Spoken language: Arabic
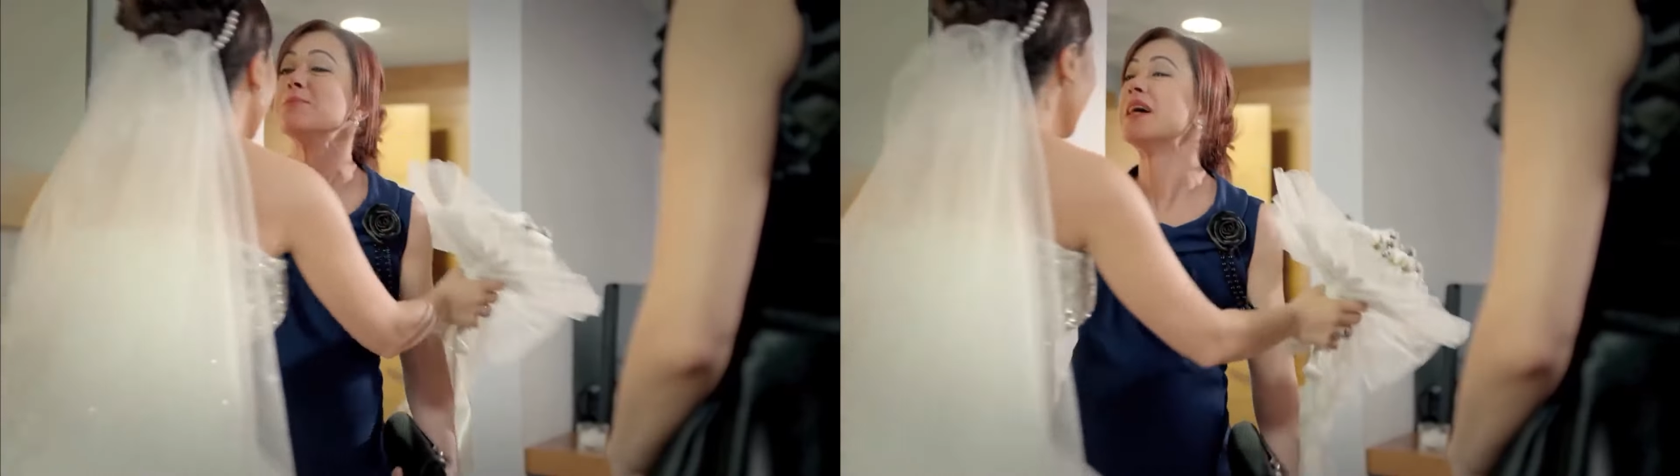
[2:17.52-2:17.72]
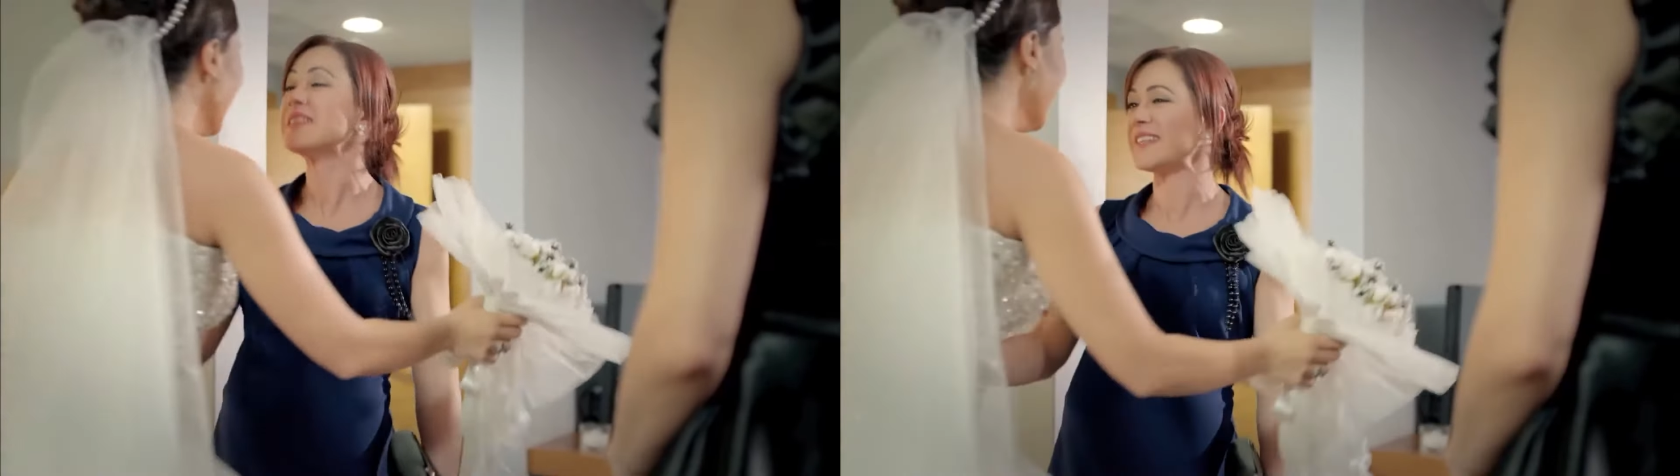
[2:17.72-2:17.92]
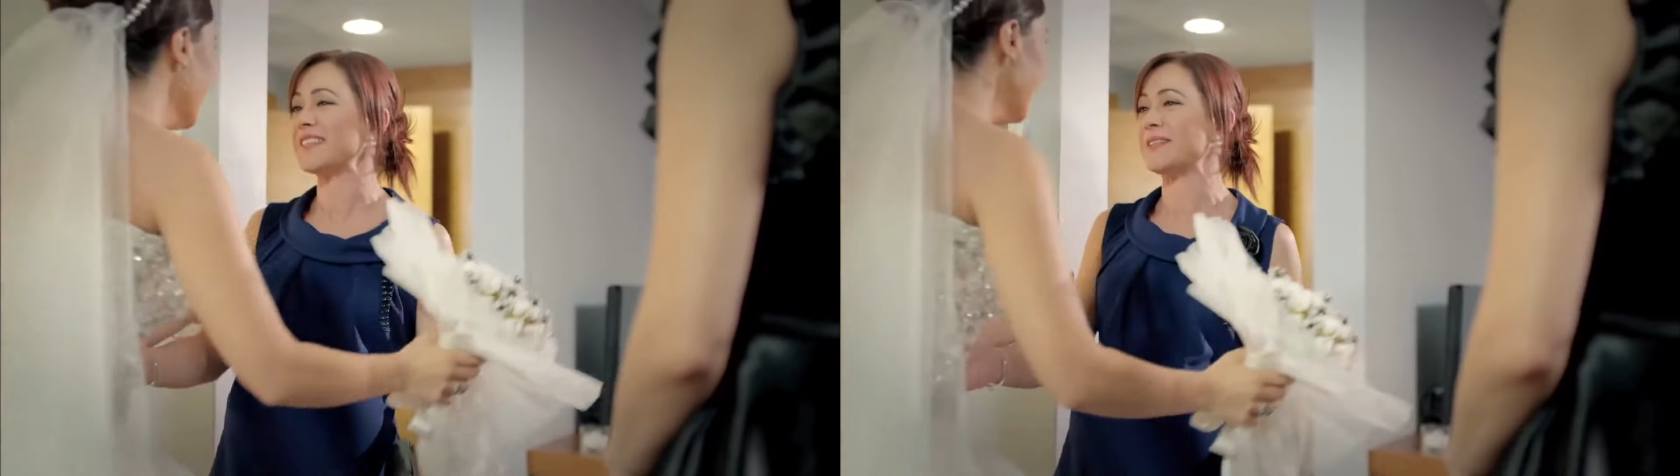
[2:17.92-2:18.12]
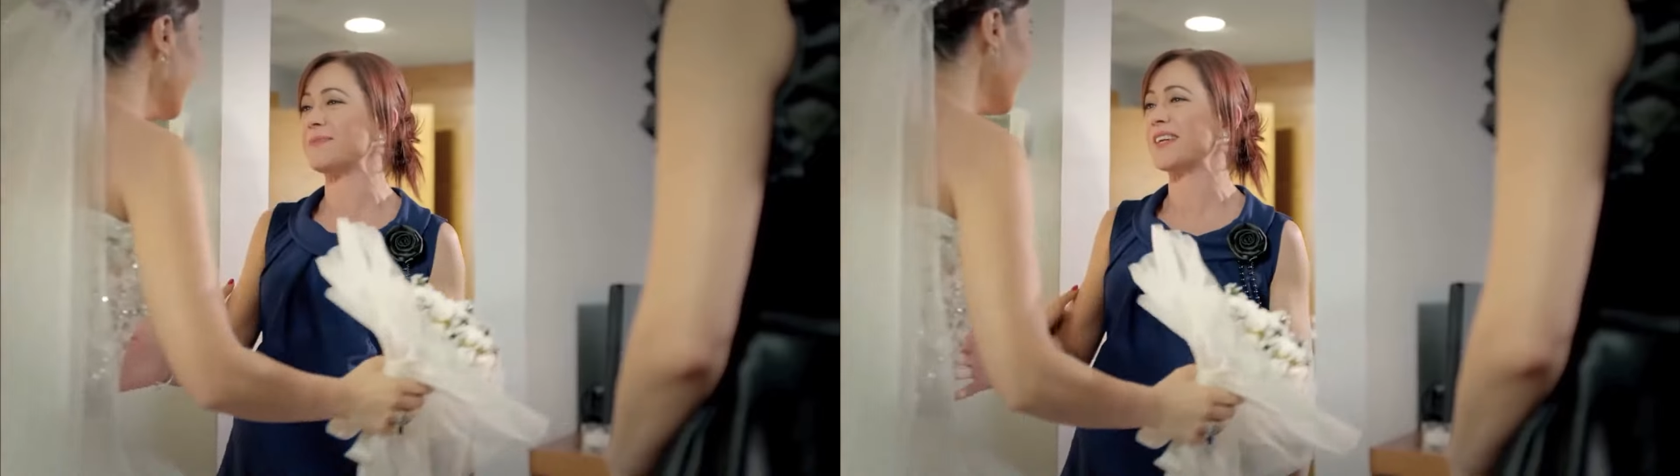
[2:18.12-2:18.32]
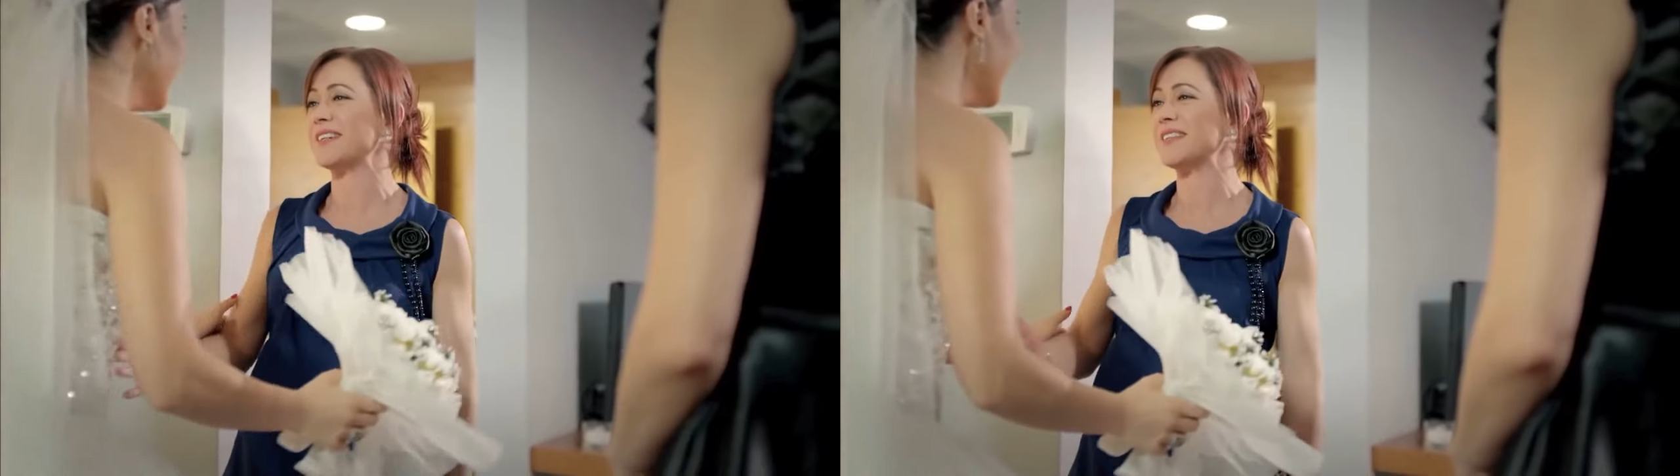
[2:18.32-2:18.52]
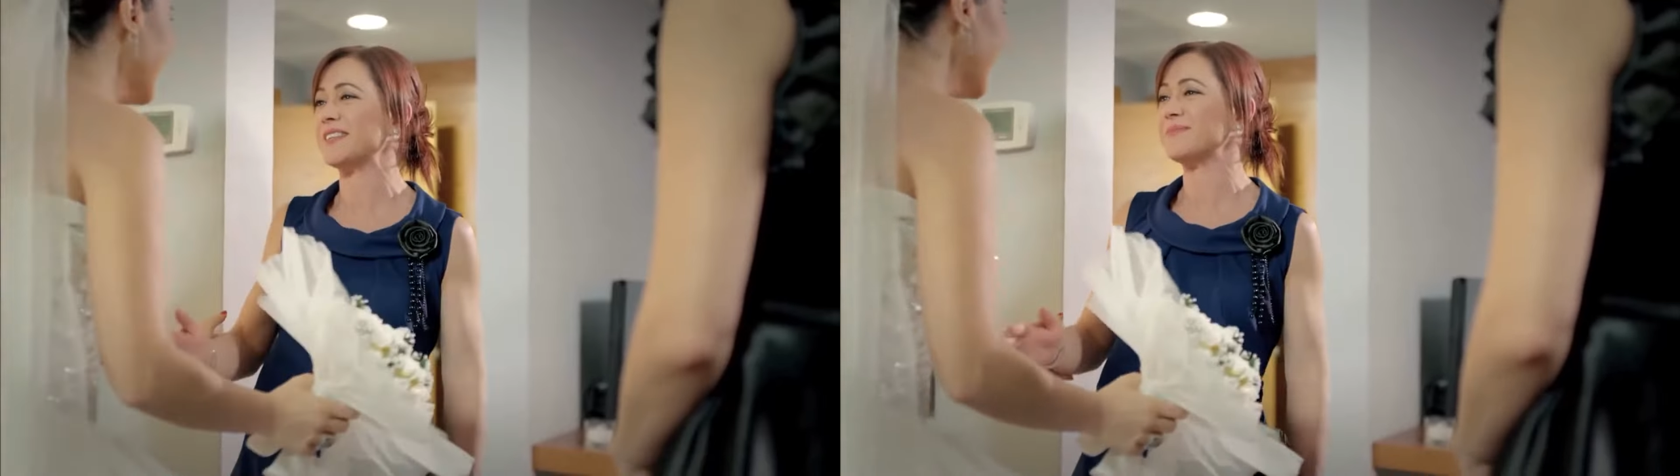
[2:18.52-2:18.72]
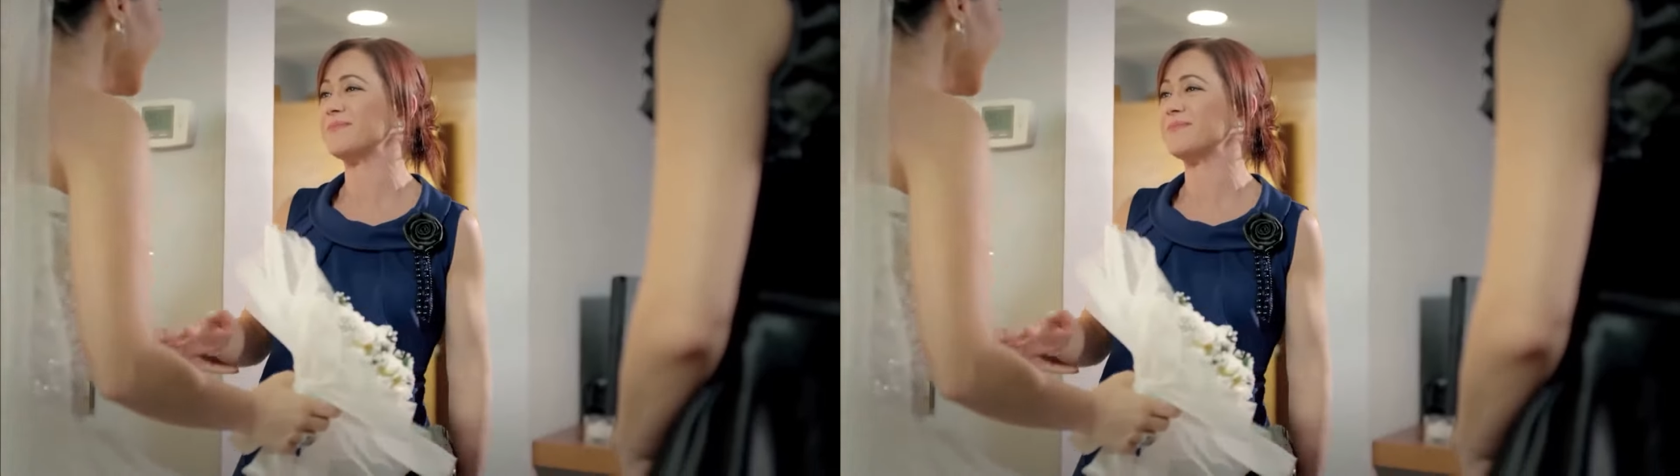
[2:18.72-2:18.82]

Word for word: أنا اللي لازم بارك لك